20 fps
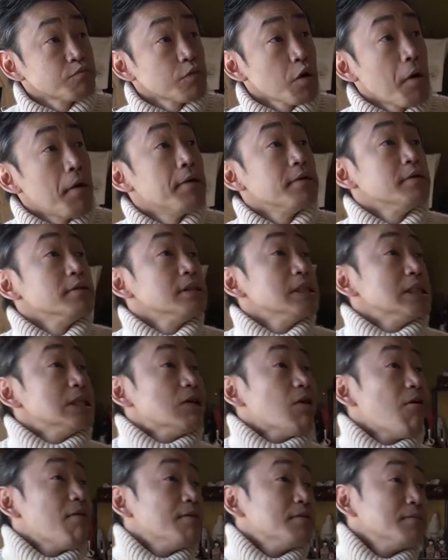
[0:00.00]
あそれ
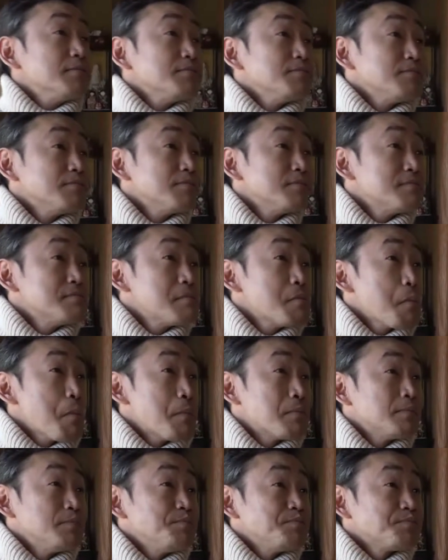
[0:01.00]
に合わせて甘
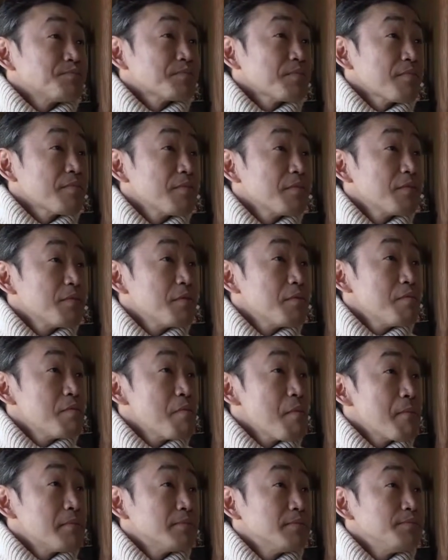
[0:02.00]
めの味付け
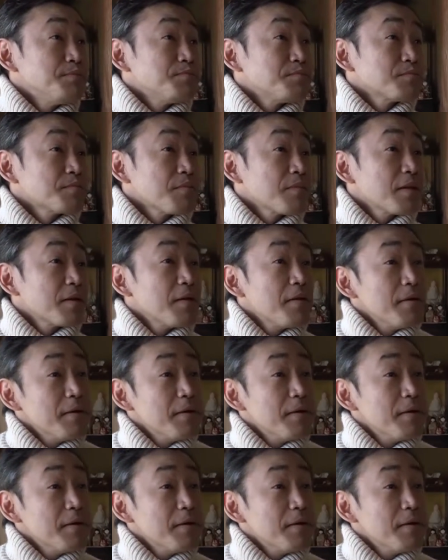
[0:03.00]
になってます